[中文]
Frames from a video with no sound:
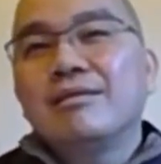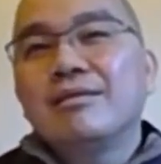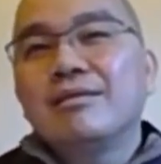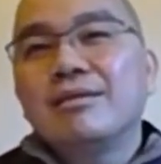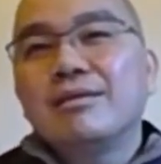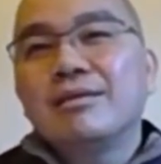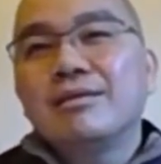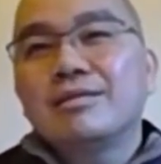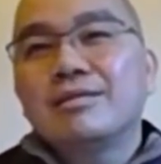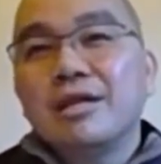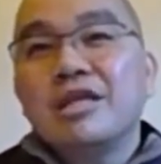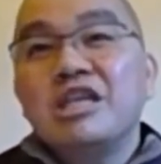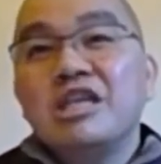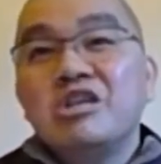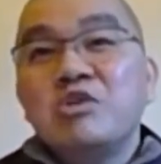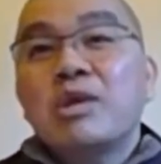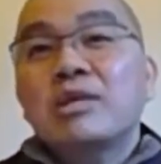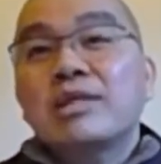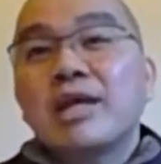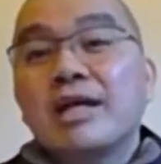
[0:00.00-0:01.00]
这个印
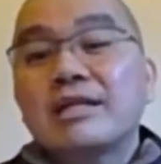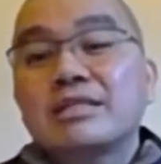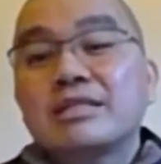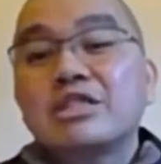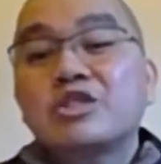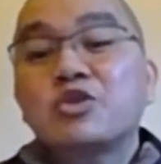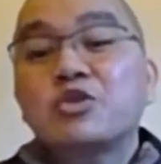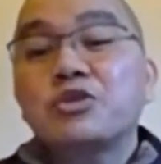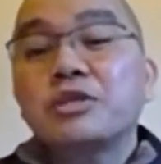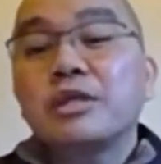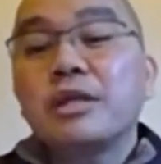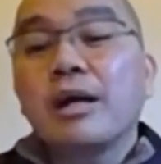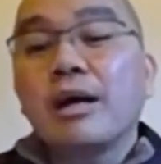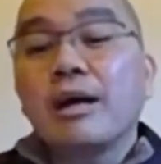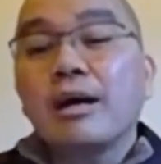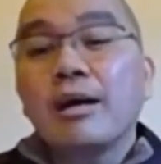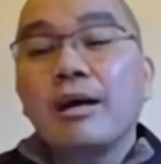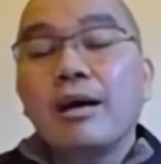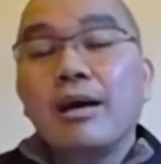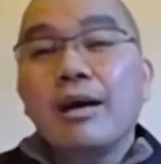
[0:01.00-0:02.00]
光大师说的，
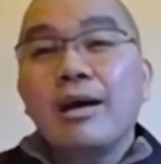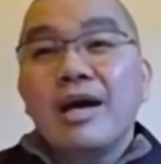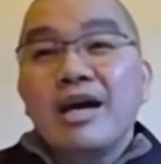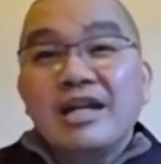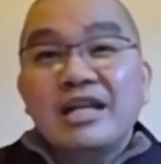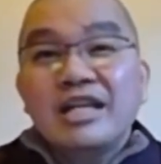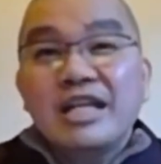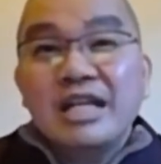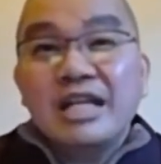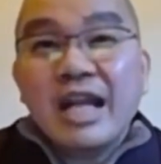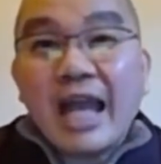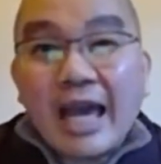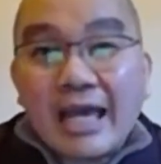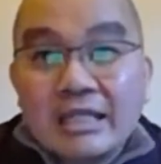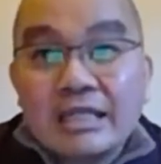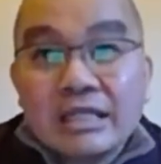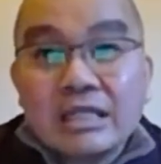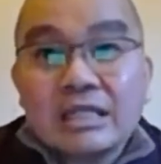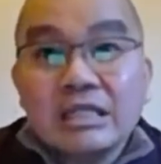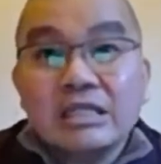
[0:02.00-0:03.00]
你来
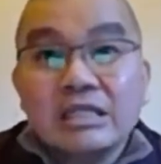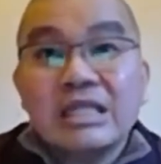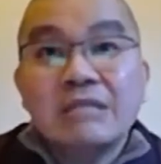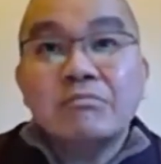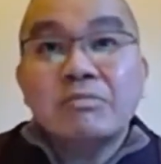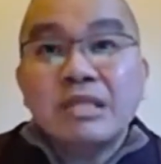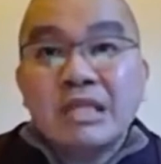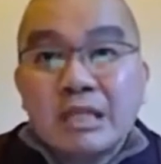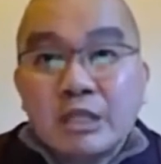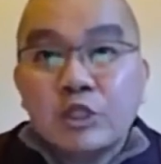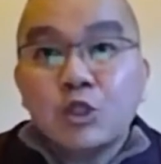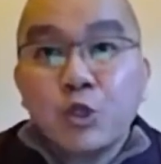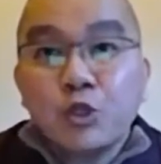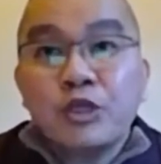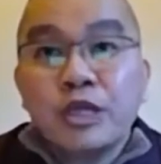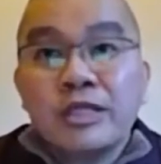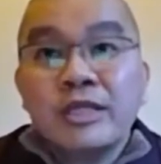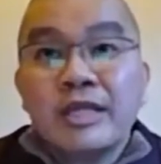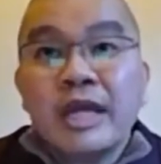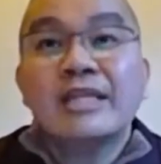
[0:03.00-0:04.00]
世能不能做
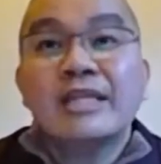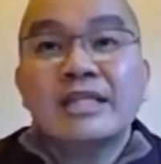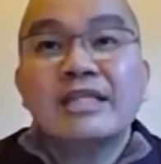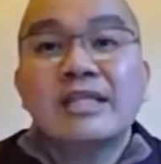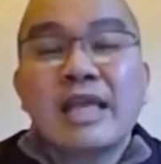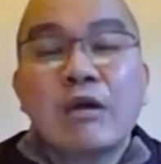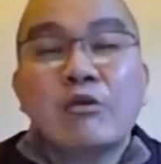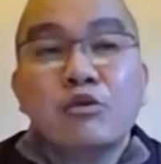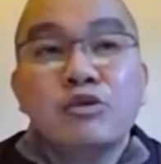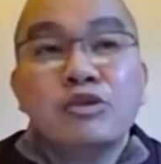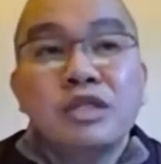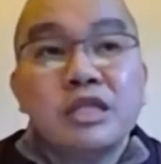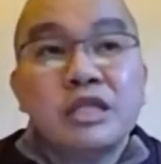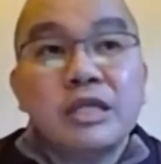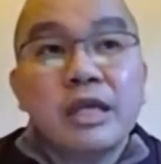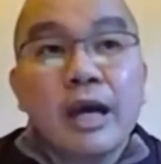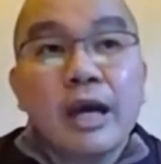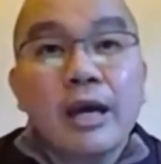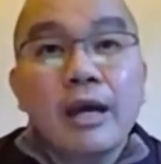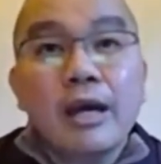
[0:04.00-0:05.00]
人，还是个大问题
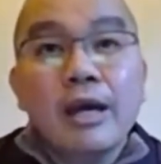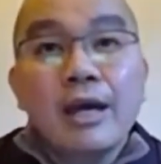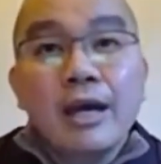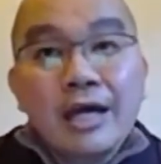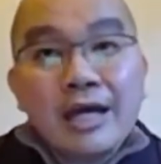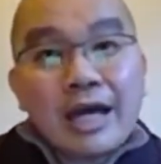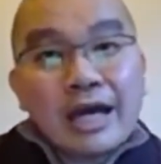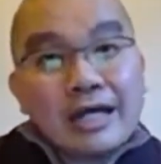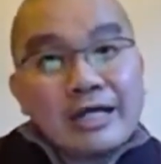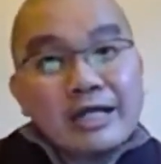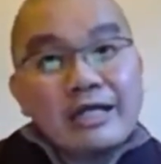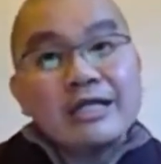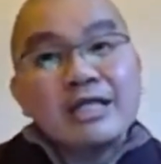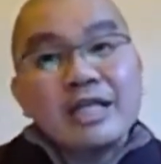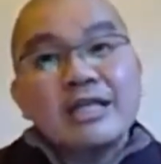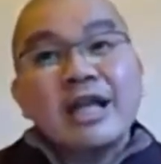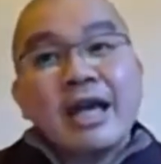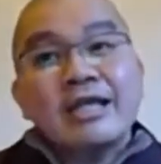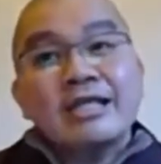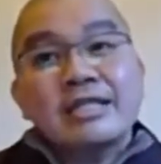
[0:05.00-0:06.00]
呀？可能你
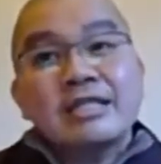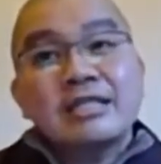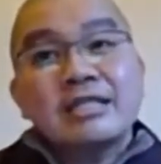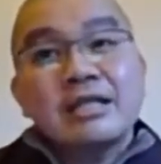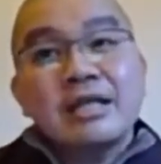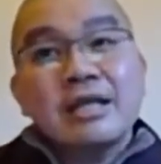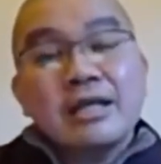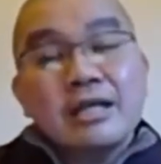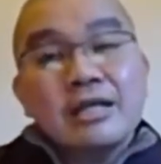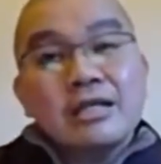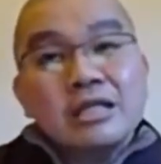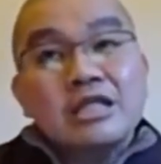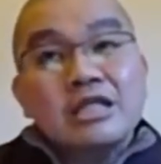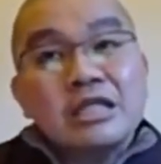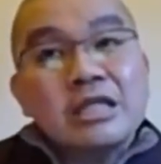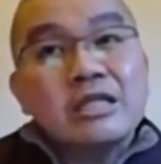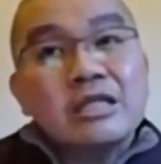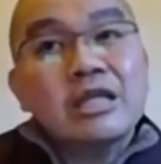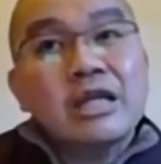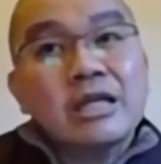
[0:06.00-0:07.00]
来世。你可
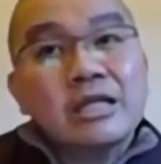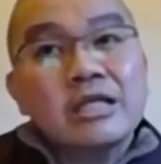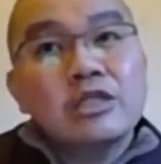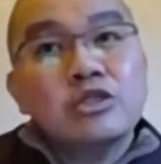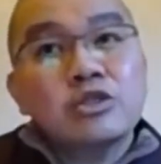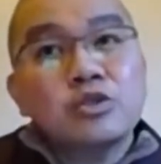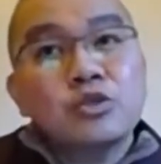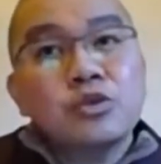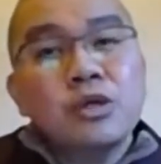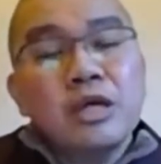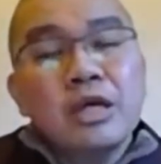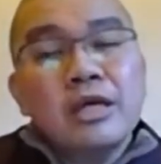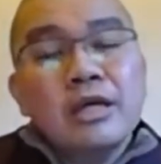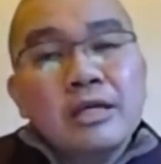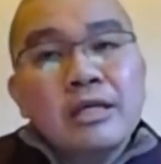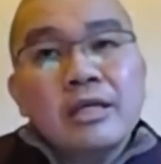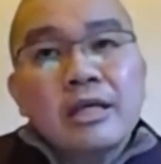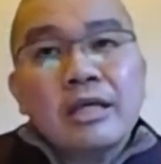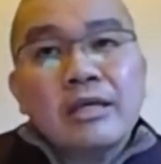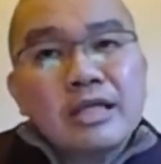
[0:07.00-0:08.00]
能可能说，
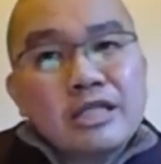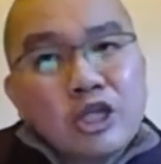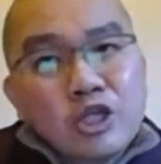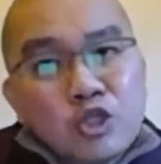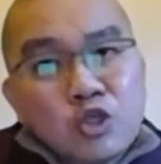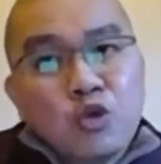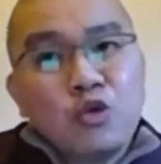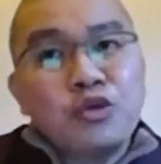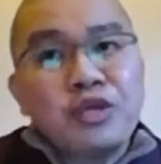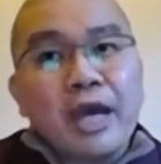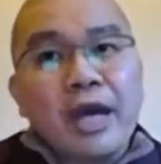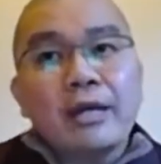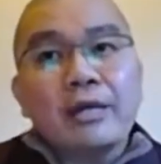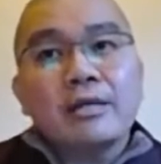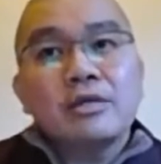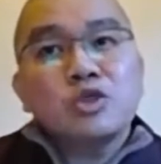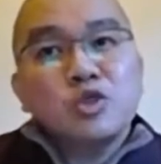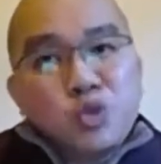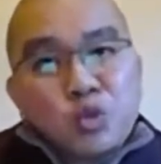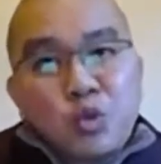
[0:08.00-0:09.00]
可能去做羊、
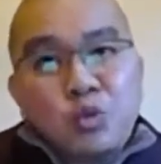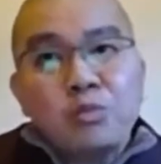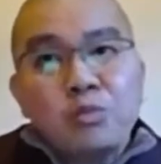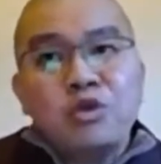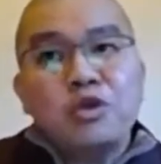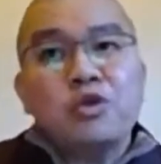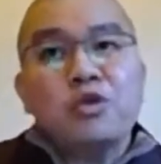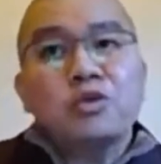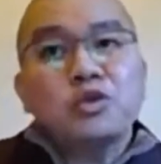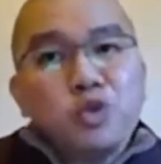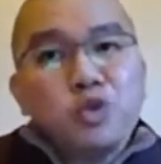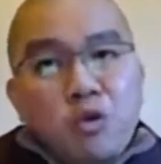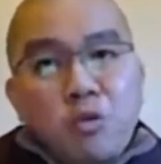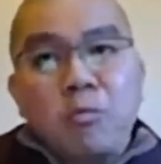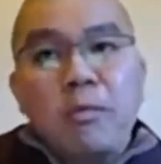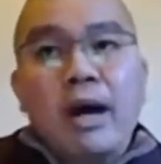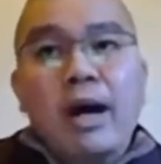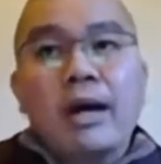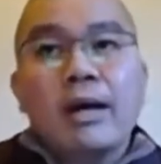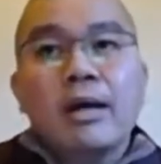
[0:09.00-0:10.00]
做牛、做
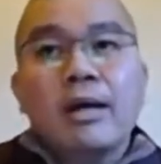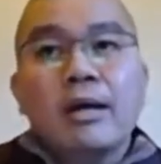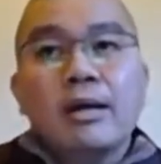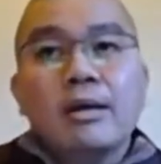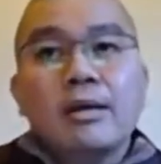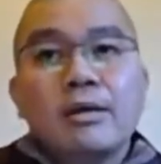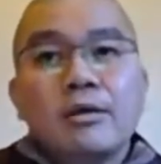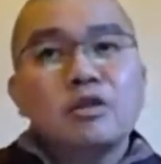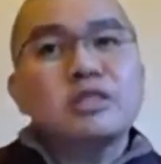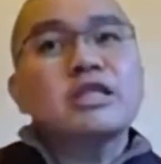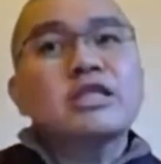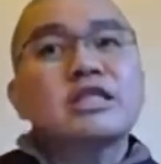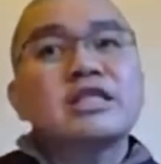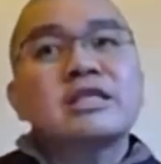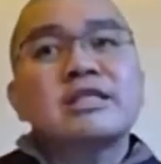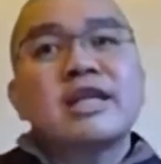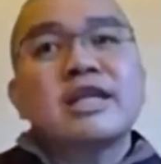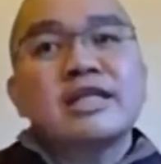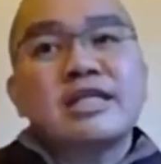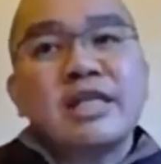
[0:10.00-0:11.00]
马，或者生
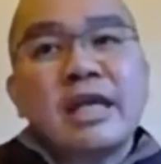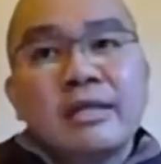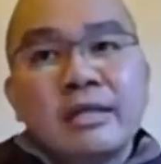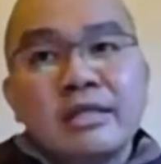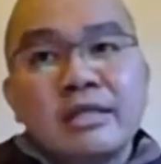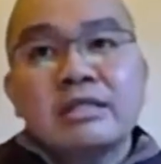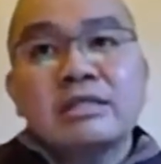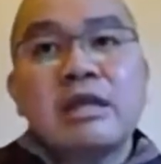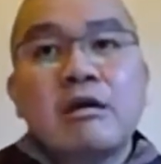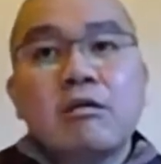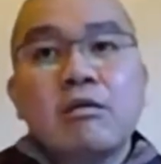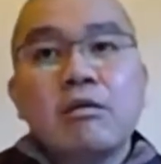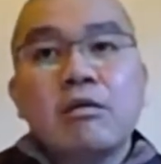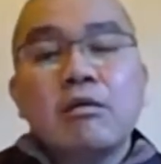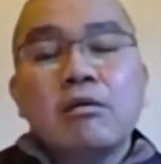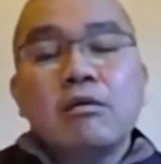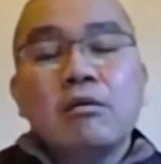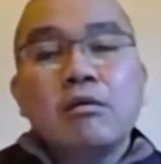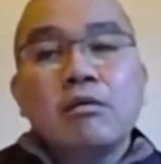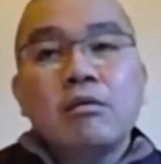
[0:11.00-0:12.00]
在三恶道，
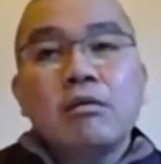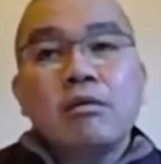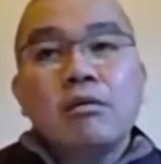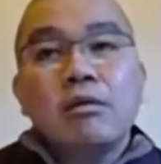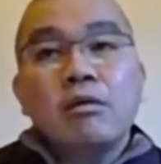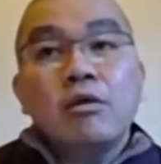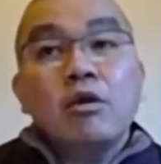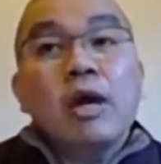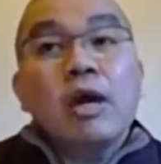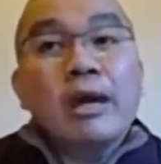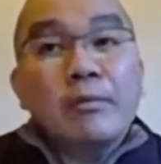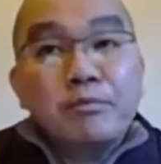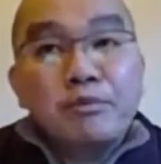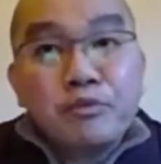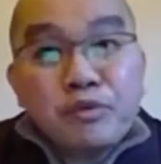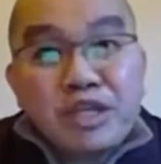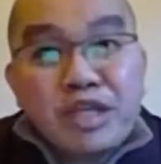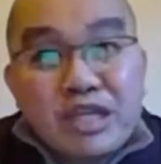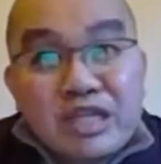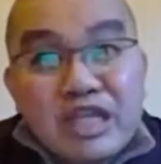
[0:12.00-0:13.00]
还不
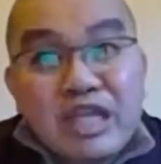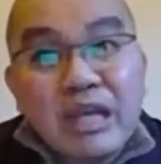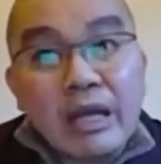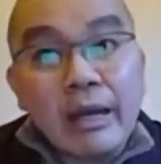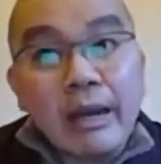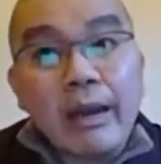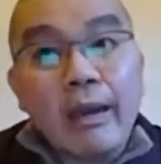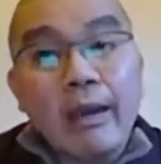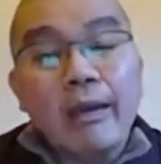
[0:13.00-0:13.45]
一定哎。